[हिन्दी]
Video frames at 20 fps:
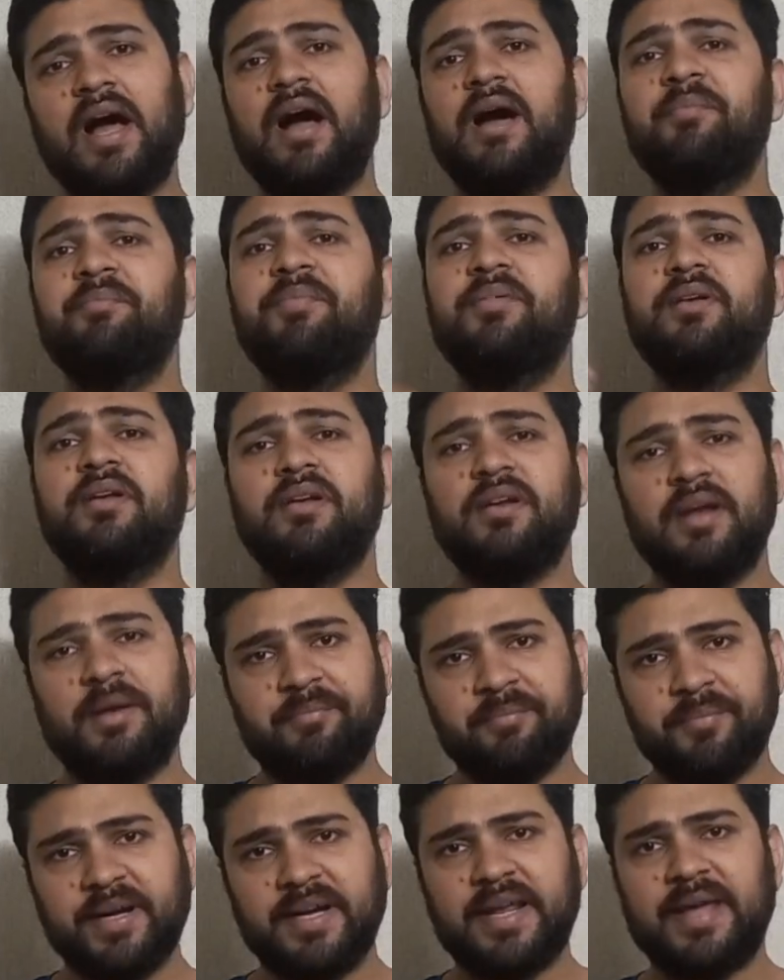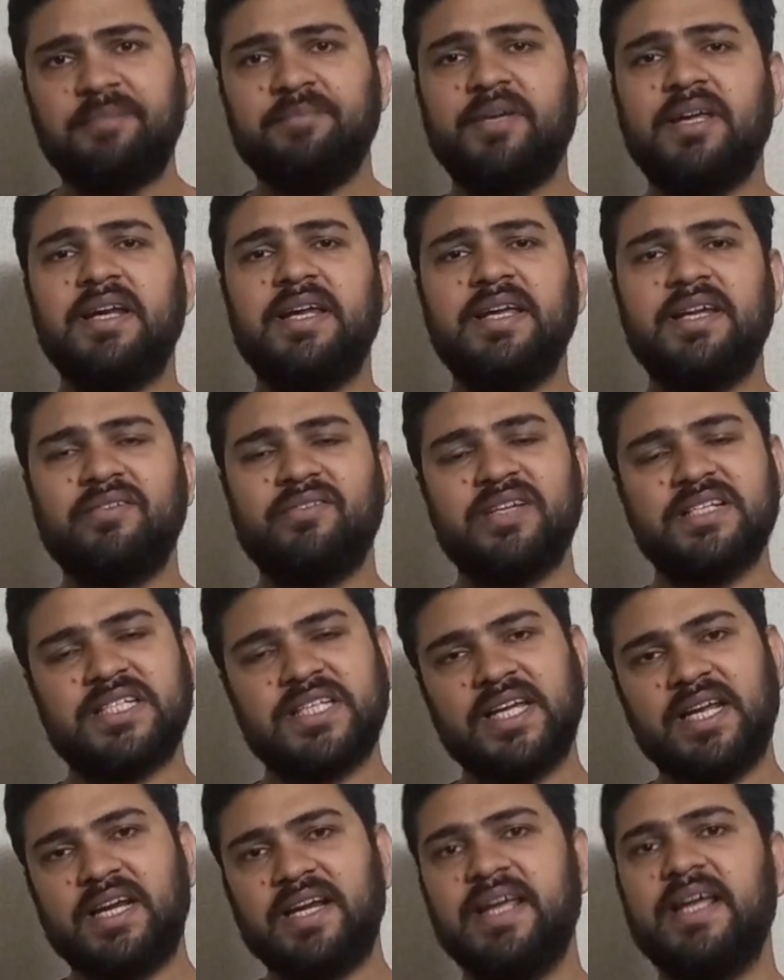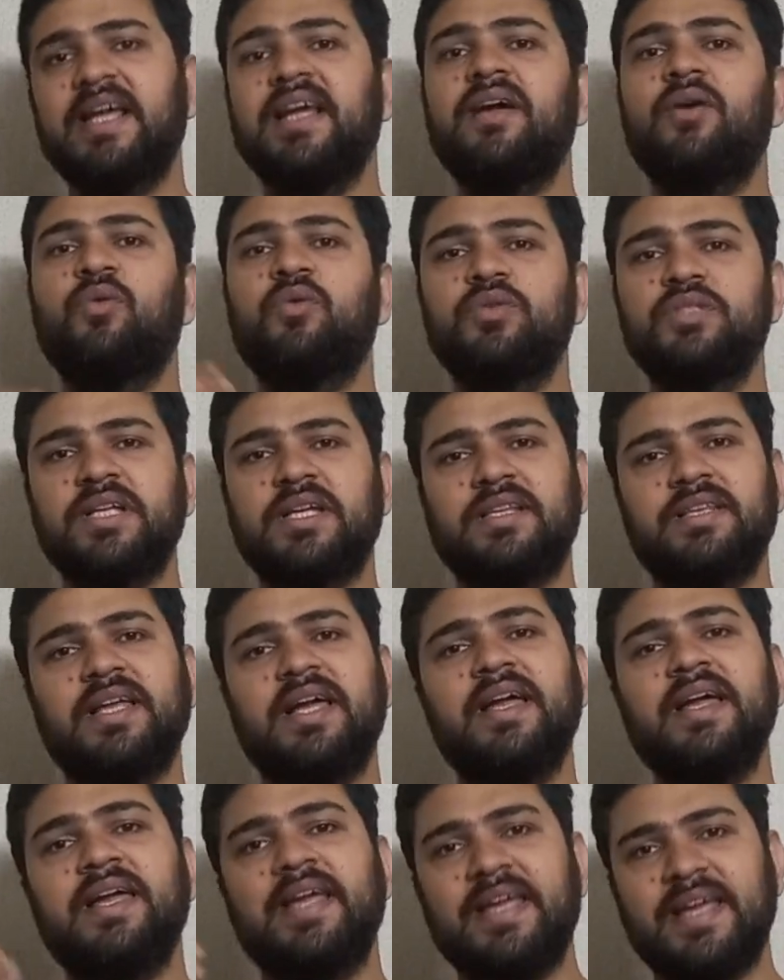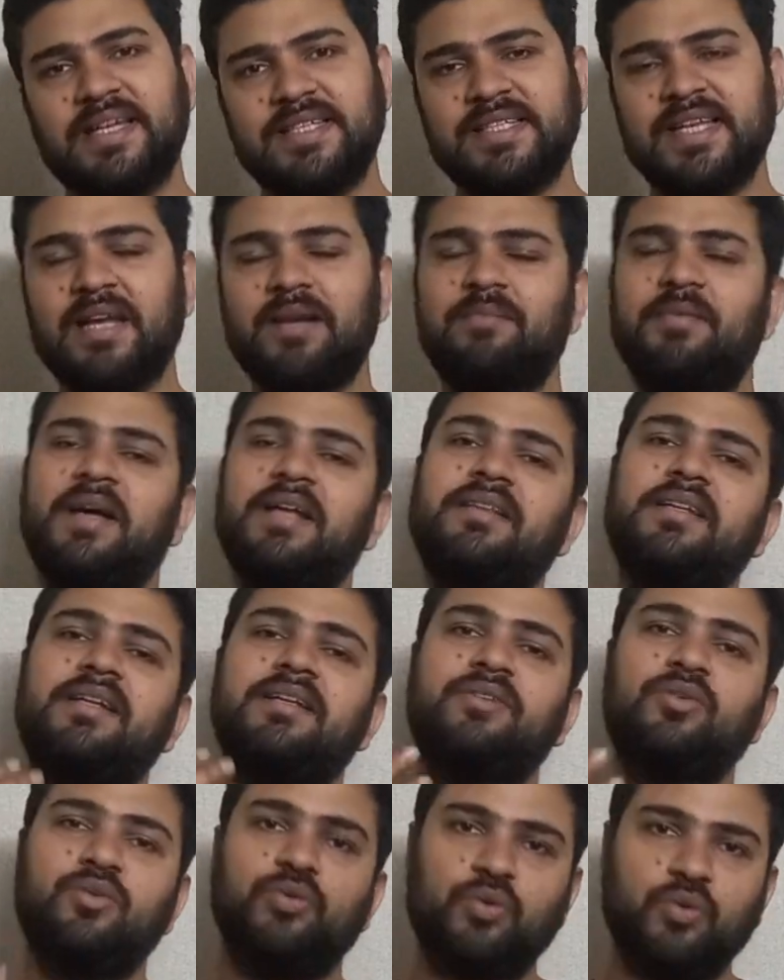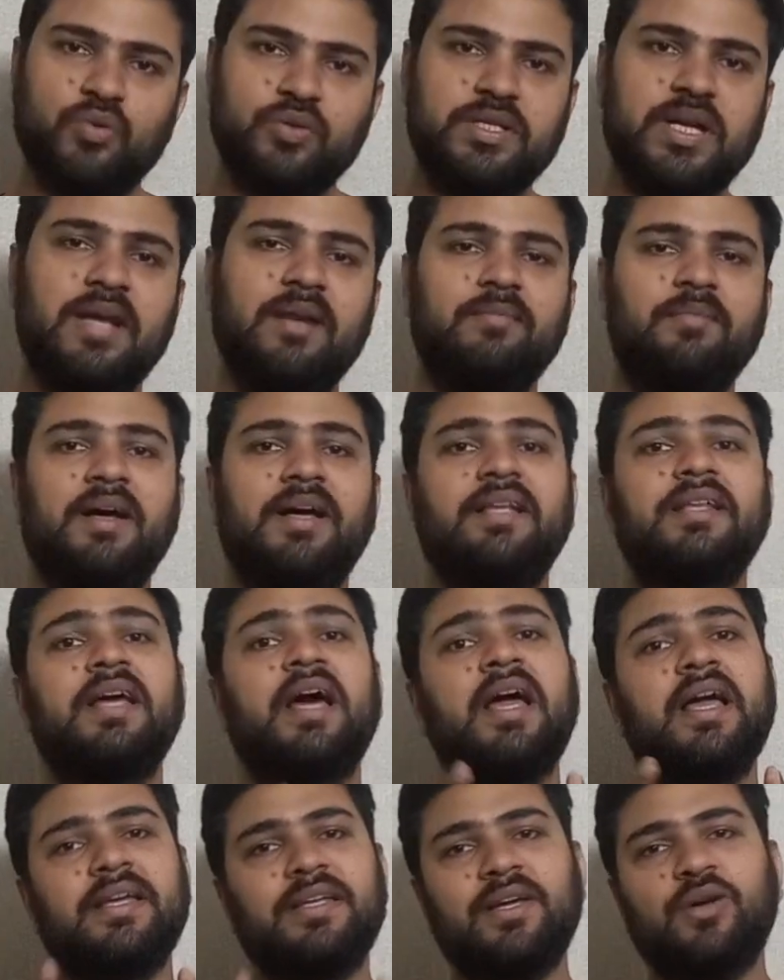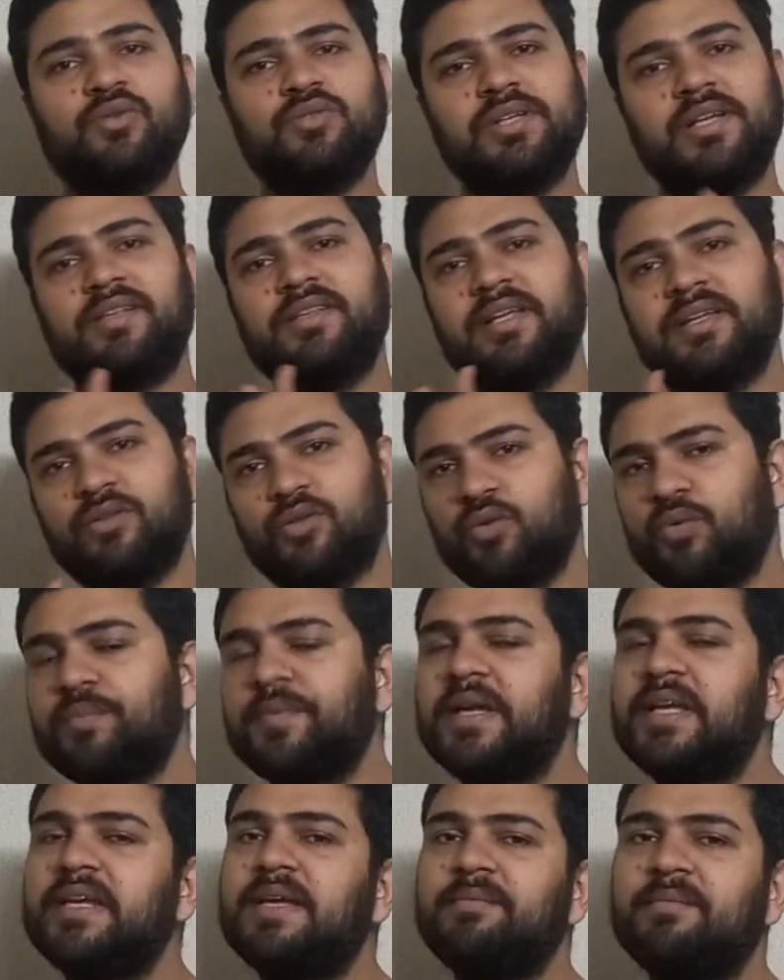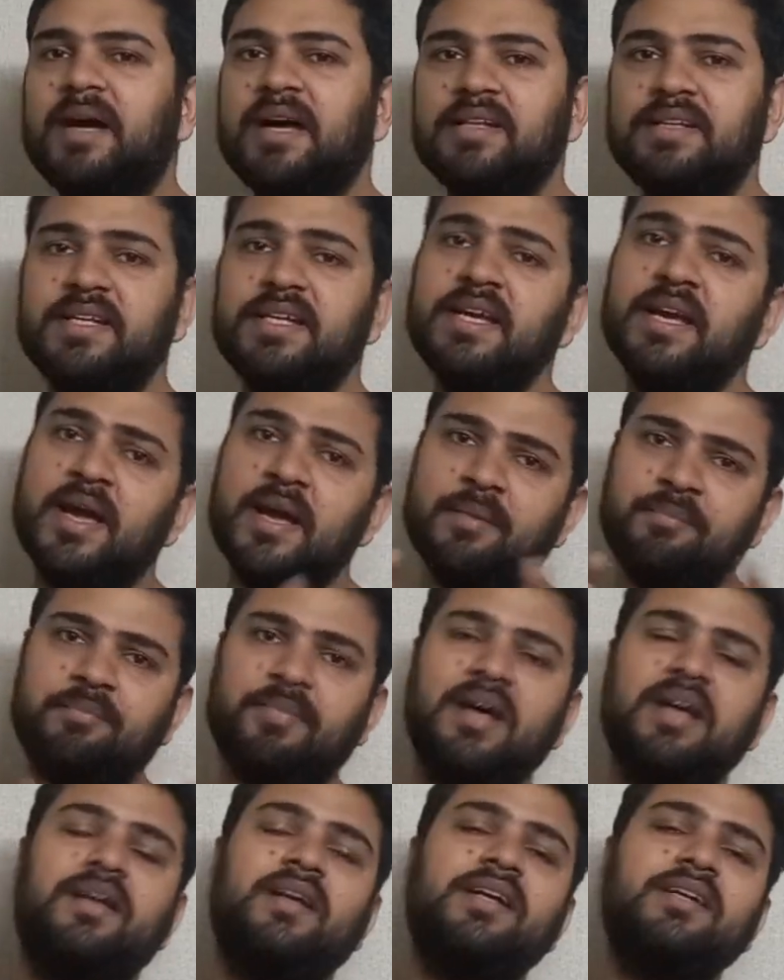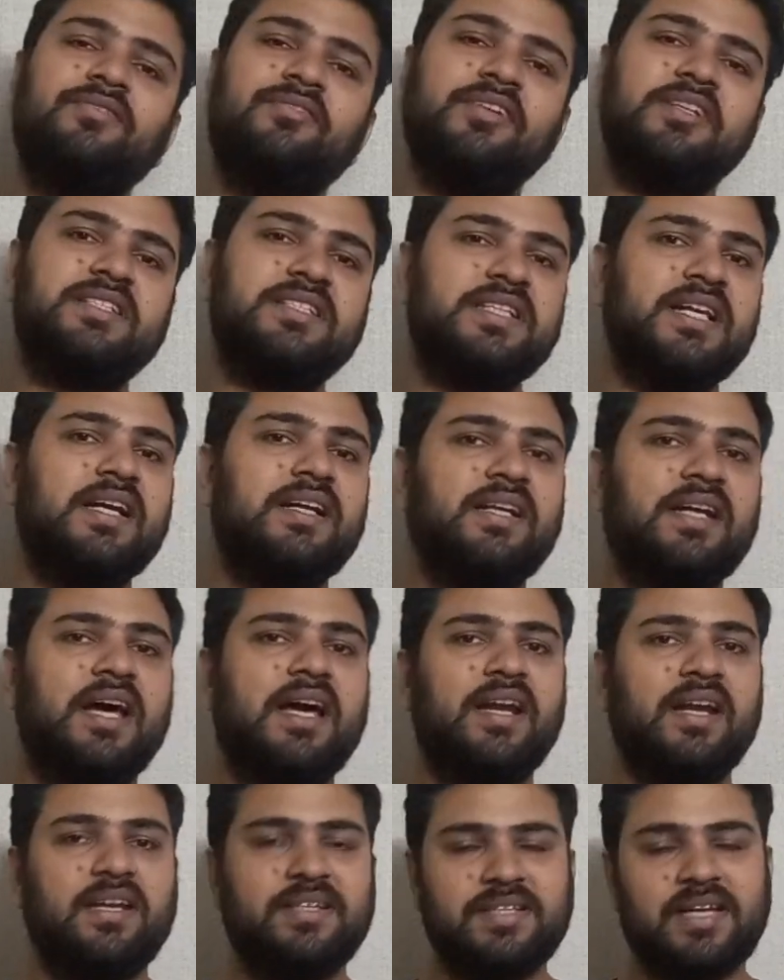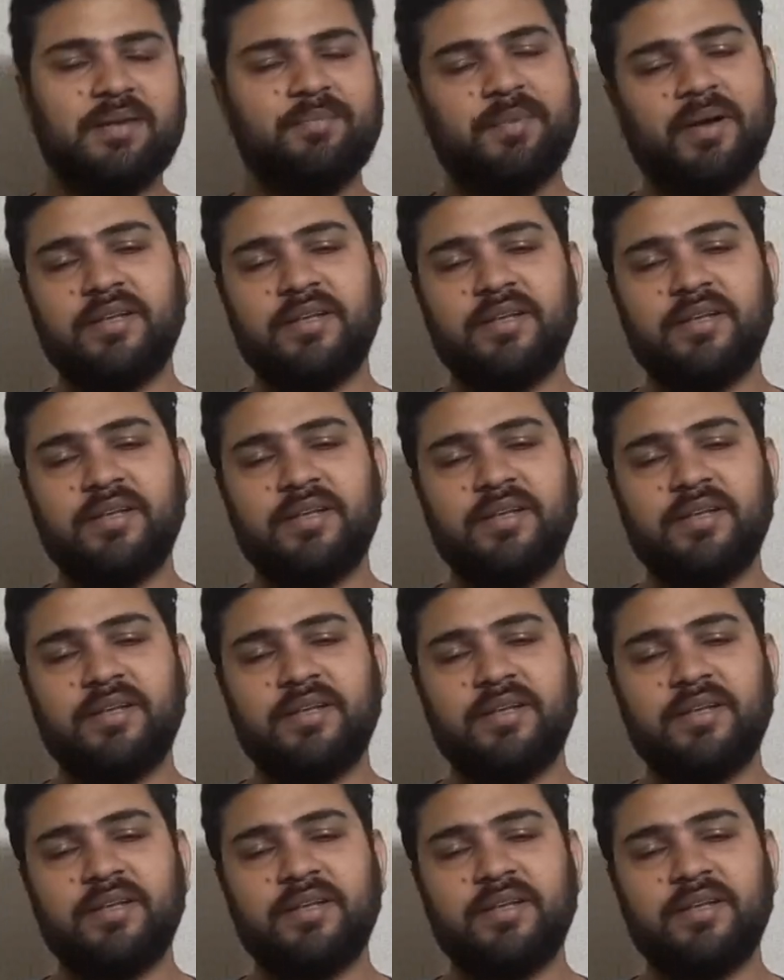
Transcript: आप लंबे टाइम के लिए इन्वेस्ट कर रहे हैं हो सकता है एक साल बाद नहीं तो दो साल बाद या हो सकता है दो महीने बाद ही मार्केट फिर से अट्ठारह